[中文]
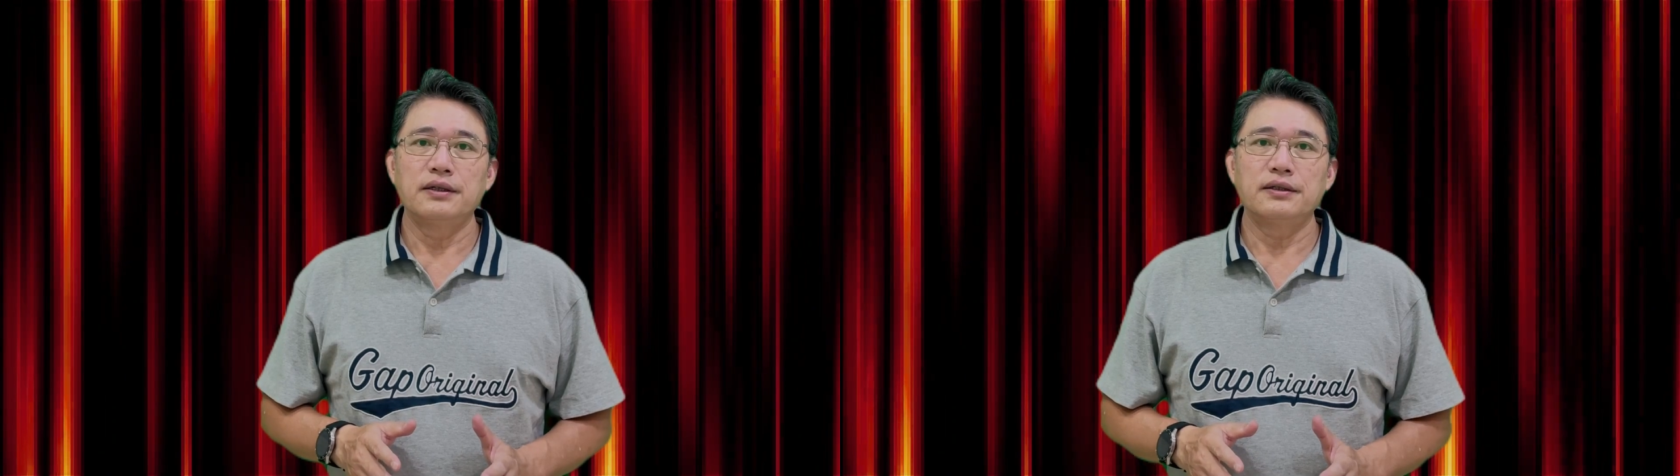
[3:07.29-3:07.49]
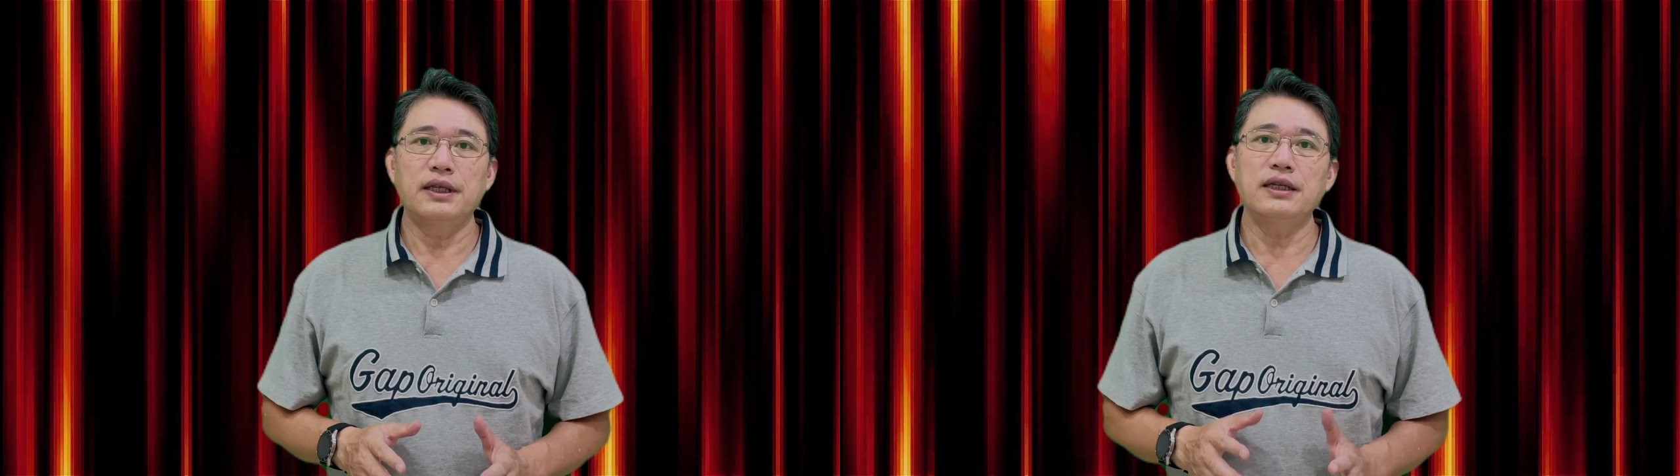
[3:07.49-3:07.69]

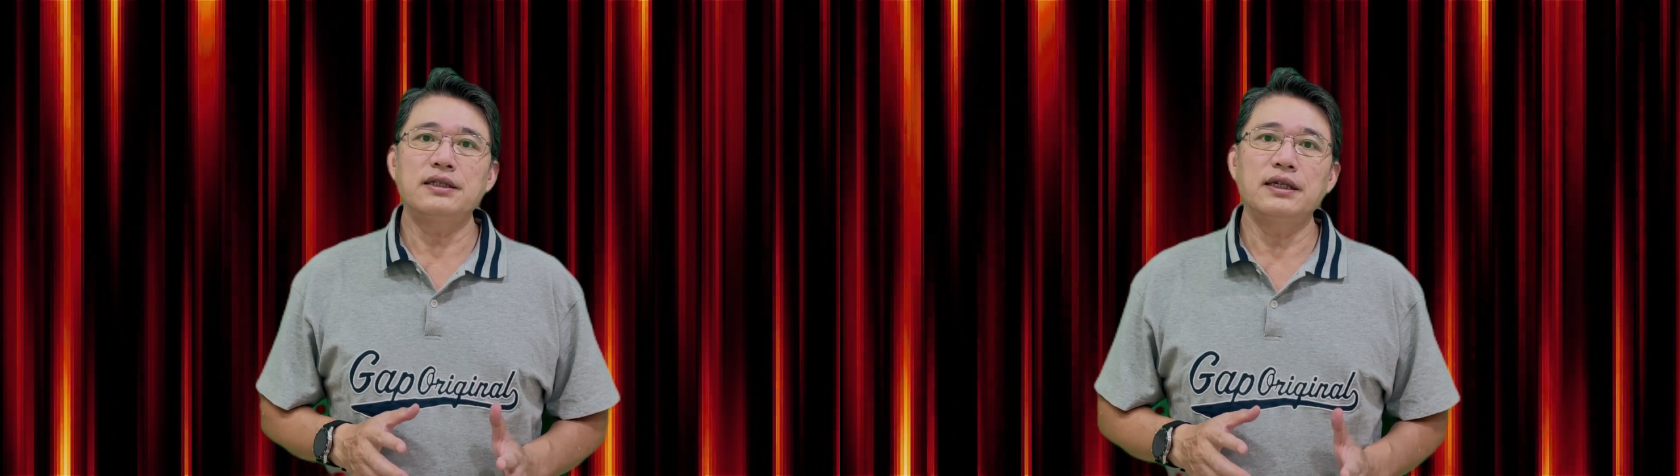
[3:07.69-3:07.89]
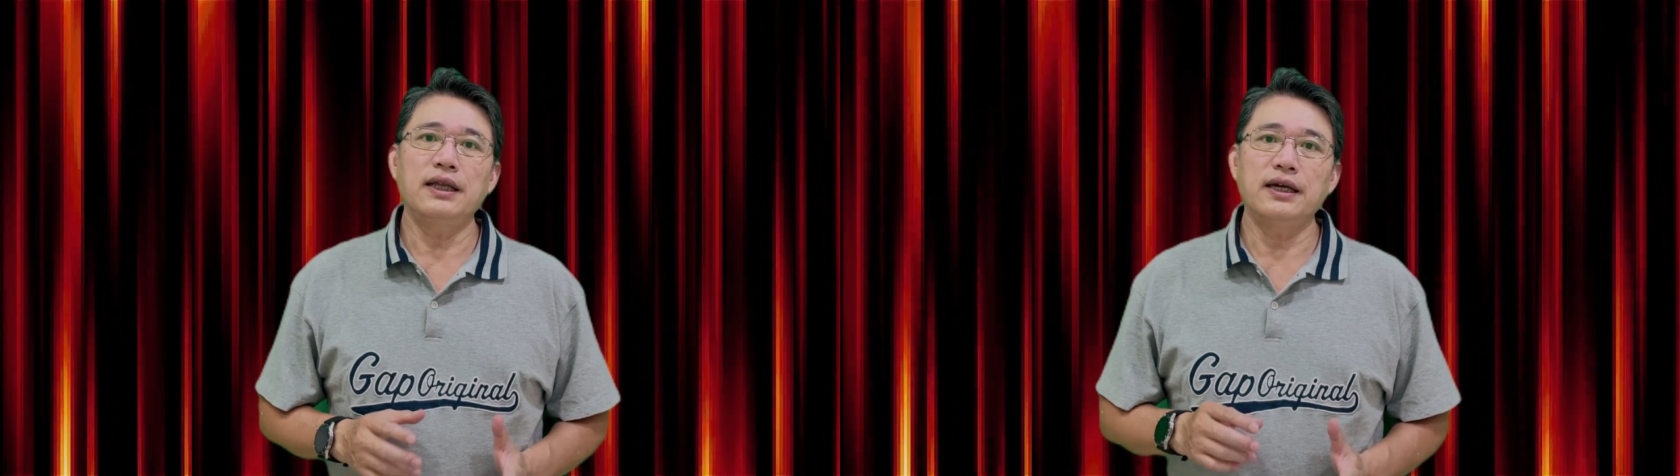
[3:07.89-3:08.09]
电
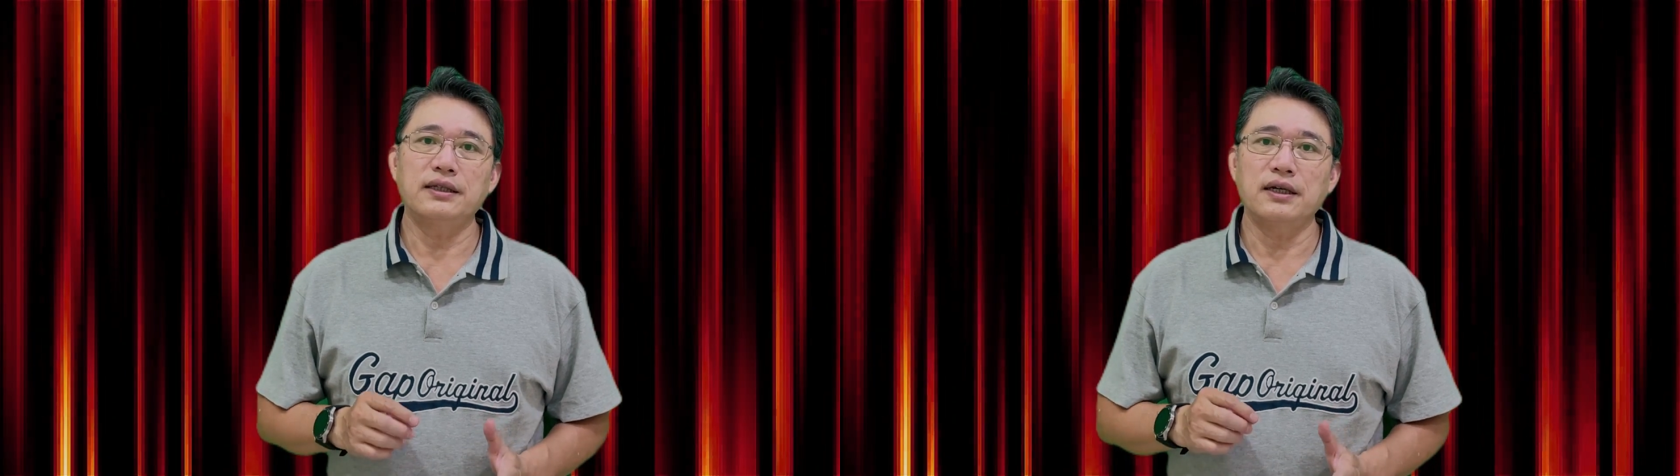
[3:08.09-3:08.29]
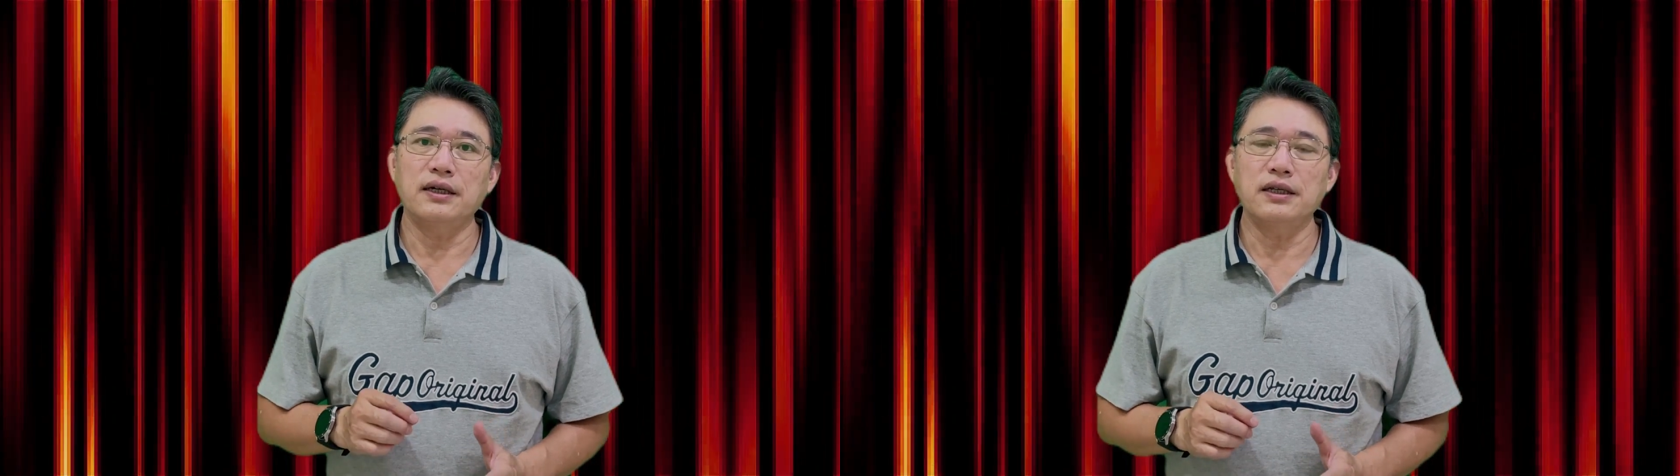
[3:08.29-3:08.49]
机类
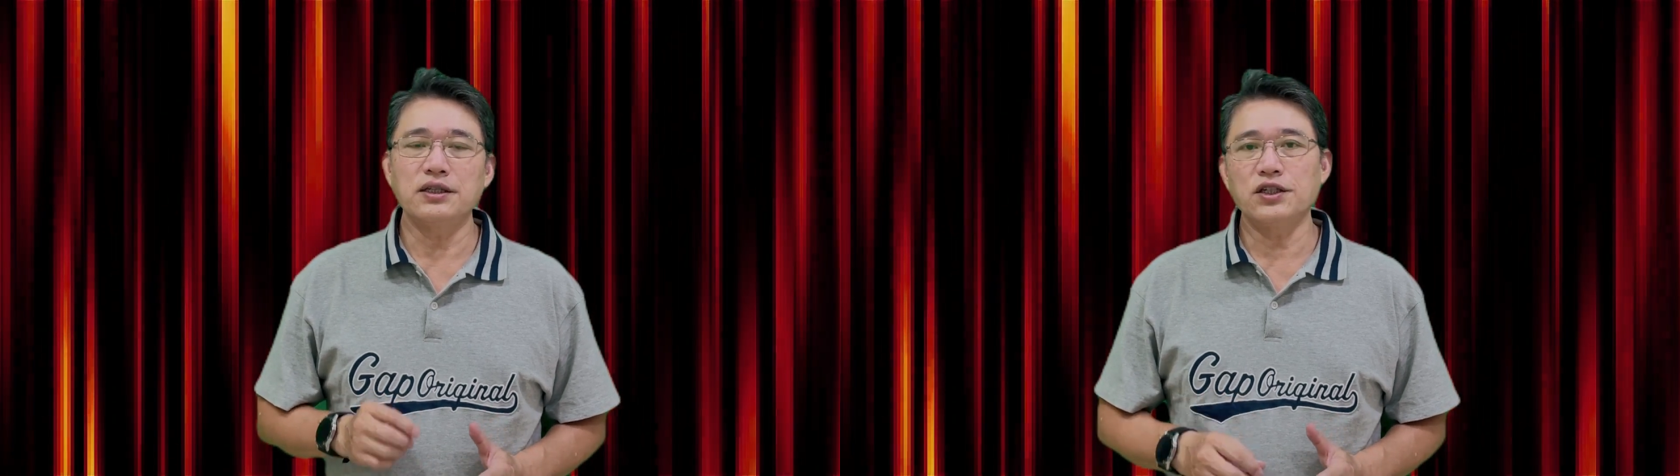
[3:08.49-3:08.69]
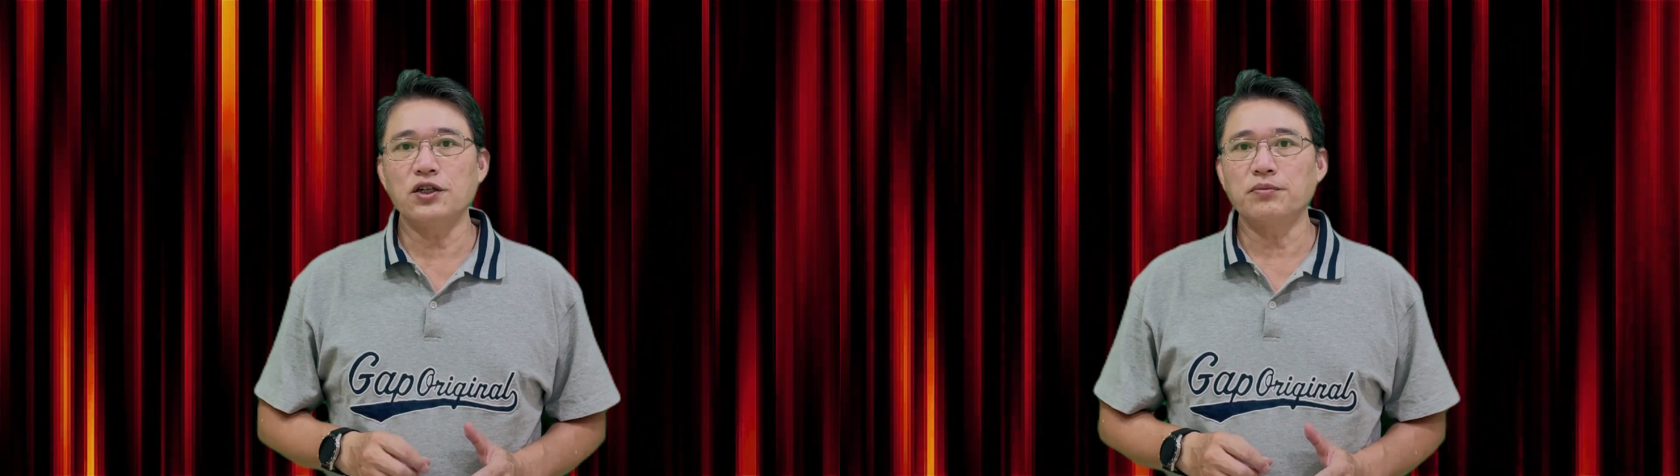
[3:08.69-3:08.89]
的电
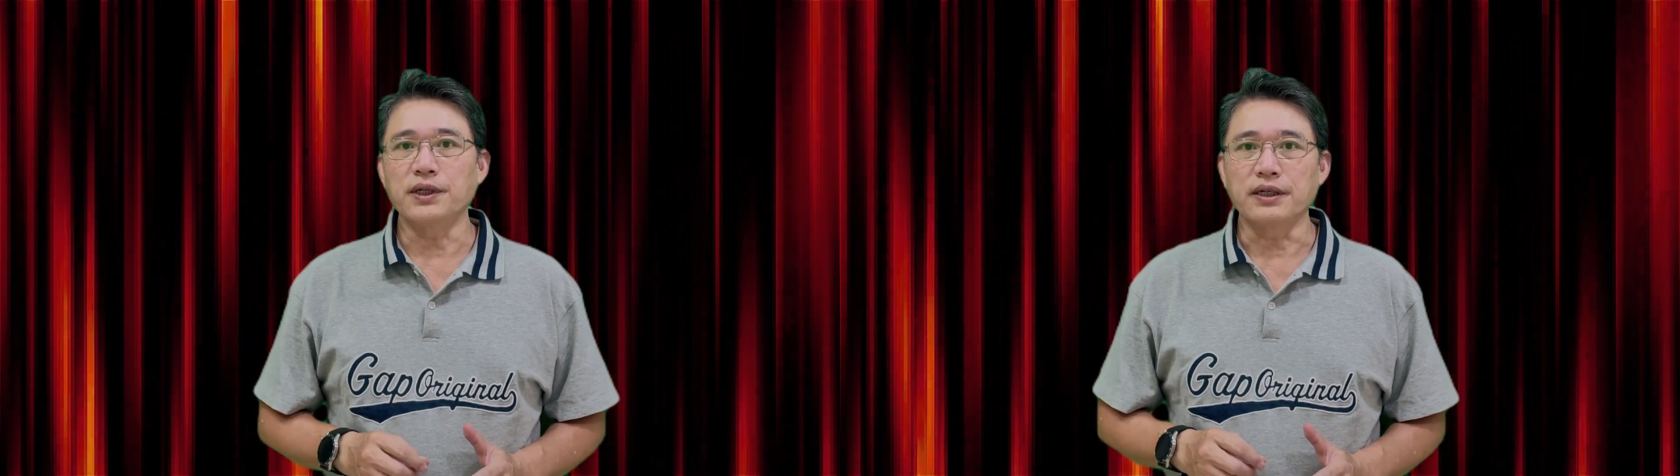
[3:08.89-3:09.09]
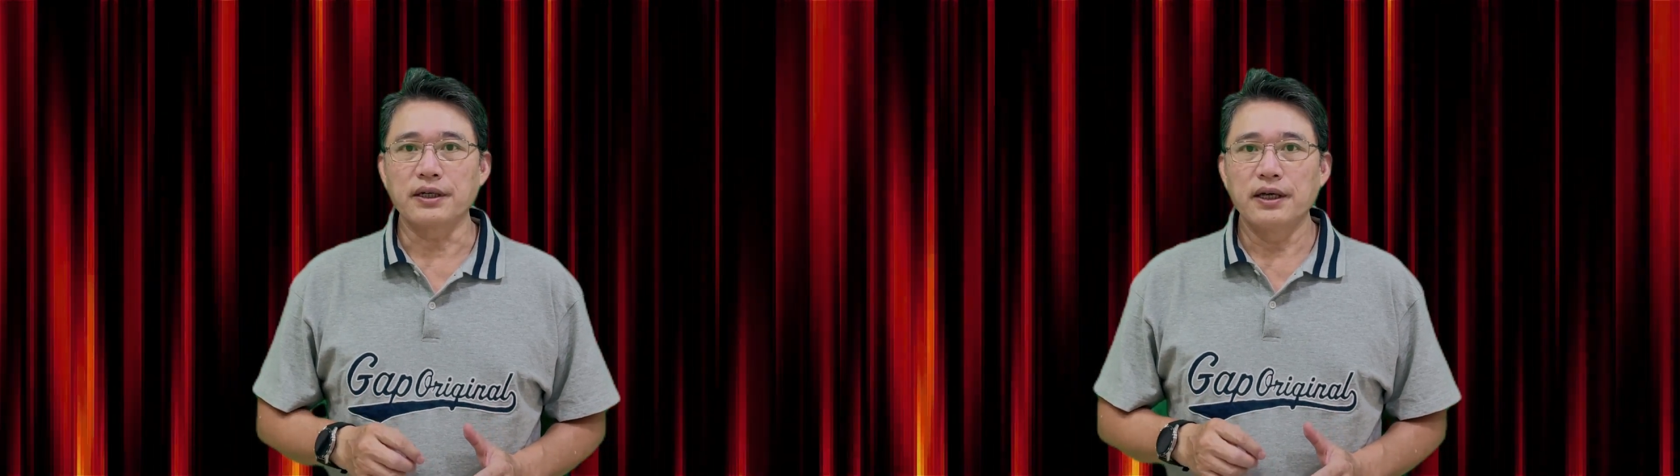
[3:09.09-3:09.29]
器用品，